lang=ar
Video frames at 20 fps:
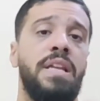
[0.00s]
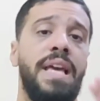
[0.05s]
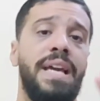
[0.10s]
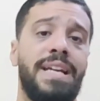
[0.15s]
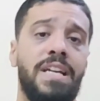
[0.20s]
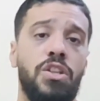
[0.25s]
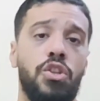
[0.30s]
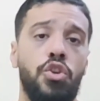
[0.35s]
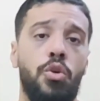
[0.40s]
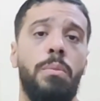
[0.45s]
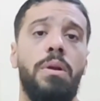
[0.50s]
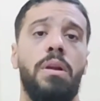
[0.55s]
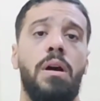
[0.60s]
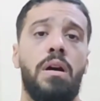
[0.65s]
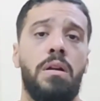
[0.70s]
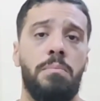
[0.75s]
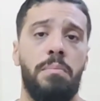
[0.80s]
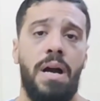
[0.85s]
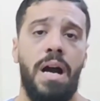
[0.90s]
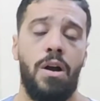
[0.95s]
لكن يوم
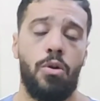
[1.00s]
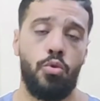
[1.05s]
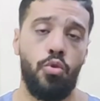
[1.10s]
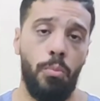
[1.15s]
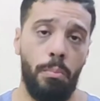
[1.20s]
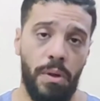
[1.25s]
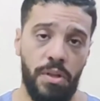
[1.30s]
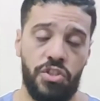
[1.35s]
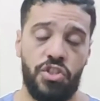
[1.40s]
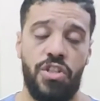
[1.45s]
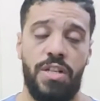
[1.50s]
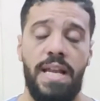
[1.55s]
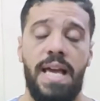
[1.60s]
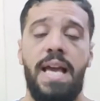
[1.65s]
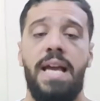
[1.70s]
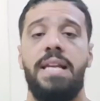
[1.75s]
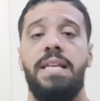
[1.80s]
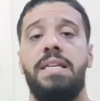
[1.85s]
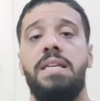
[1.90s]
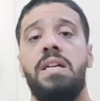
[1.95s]
الاربع هيكون ماتش
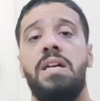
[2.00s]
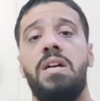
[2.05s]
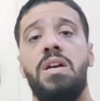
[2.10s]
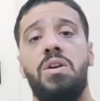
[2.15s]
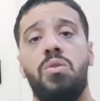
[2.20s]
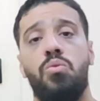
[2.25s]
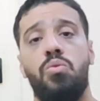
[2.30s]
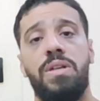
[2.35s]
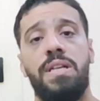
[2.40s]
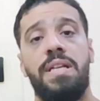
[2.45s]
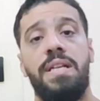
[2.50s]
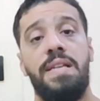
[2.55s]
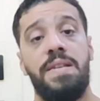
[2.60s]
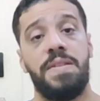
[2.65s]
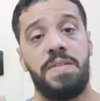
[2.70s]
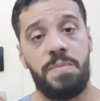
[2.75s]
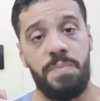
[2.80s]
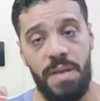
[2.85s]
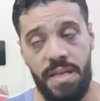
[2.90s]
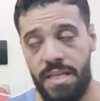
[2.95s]
الاهلي
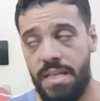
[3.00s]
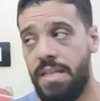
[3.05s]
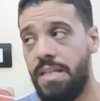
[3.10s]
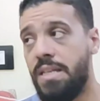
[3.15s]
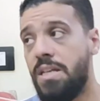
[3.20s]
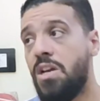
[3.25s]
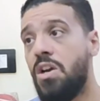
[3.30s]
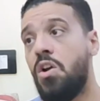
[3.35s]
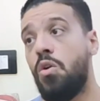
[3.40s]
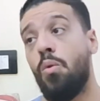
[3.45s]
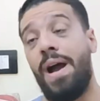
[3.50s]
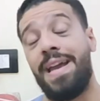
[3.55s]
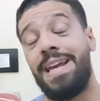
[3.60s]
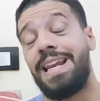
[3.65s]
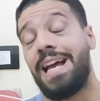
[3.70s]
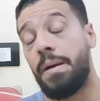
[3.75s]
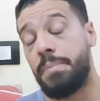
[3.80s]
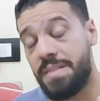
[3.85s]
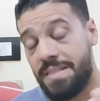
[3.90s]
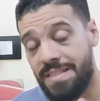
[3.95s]
والاسماعيلي
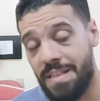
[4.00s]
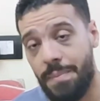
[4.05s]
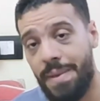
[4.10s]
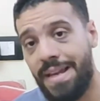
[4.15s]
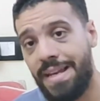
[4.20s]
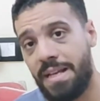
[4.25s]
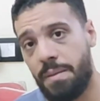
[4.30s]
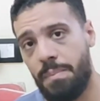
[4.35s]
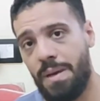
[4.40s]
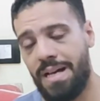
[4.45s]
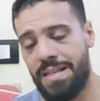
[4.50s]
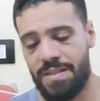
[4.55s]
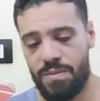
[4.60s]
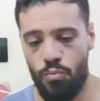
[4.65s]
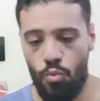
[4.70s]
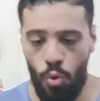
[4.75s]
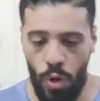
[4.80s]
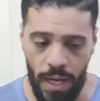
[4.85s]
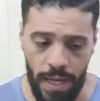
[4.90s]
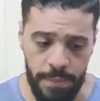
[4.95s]
وهيلعب الزمالك مع
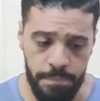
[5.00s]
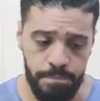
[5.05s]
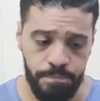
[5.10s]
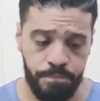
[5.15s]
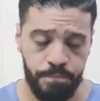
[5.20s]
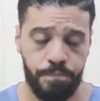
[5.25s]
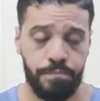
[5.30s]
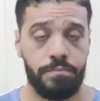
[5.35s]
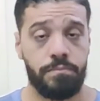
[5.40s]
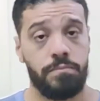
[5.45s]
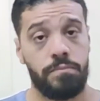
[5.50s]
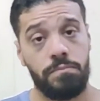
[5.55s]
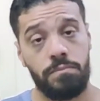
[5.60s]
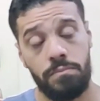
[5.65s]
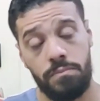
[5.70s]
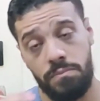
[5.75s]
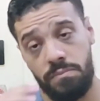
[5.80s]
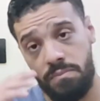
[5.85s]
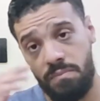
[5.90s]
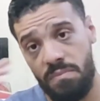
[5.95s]
سموحه
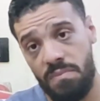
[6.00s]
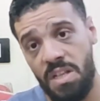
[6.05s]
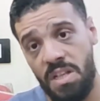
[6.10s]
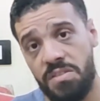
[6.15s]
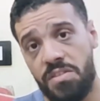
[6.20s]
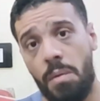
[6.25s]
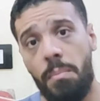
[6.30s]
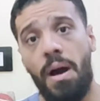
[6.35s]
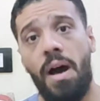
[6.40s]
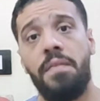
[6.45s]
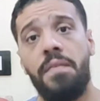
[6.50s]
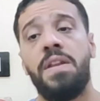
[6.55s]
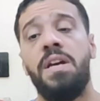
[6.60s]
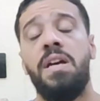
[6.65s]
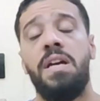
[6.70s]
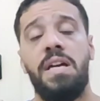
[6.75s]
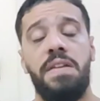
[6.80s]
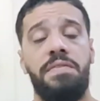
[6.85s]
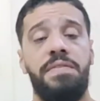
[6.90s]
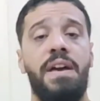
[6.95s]
طبعا
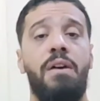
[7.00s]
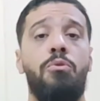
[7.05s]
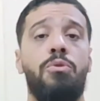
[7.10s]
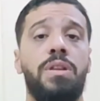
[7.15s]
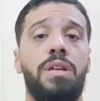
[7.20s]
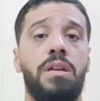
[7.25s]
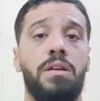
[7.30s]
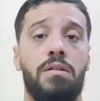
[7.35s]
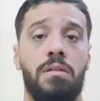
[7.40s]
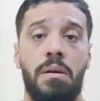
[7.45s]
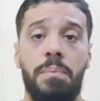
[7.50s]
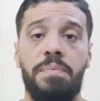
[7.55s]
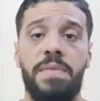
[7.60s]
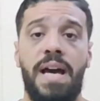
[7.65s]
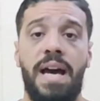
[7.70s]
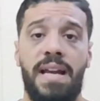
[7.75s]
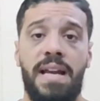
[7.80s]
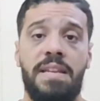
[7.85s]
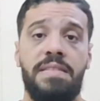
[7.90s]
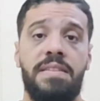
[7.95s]
الدوري
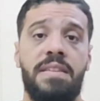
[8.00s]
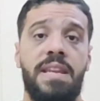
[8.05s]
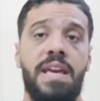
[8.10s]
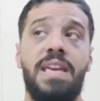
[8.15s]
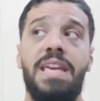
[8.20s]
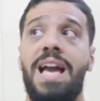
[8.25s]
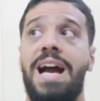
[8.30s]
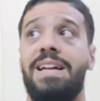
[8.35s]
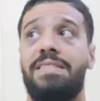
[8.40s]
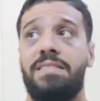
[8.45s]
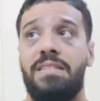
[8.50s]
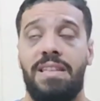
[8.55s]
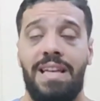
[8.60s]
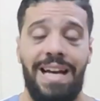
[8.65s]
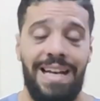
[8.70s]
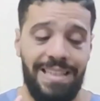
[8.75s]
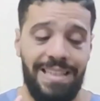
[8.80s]
الرابطه اعلنت ان هي